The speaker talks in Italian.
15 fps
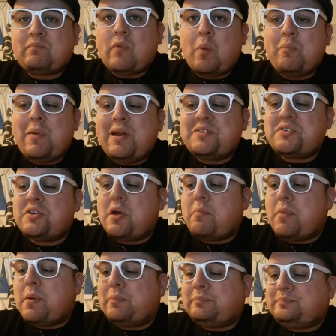Bella Serie
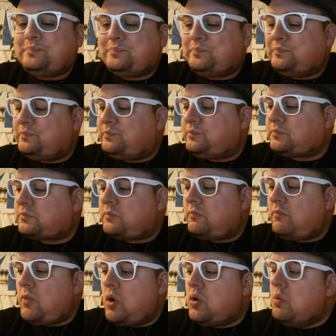B.
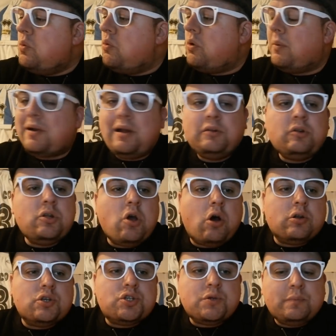Comunque parlando di
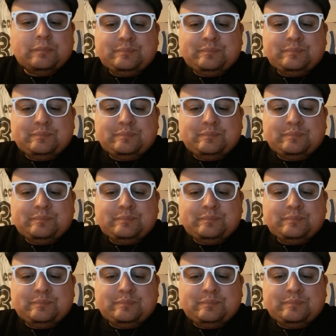oggi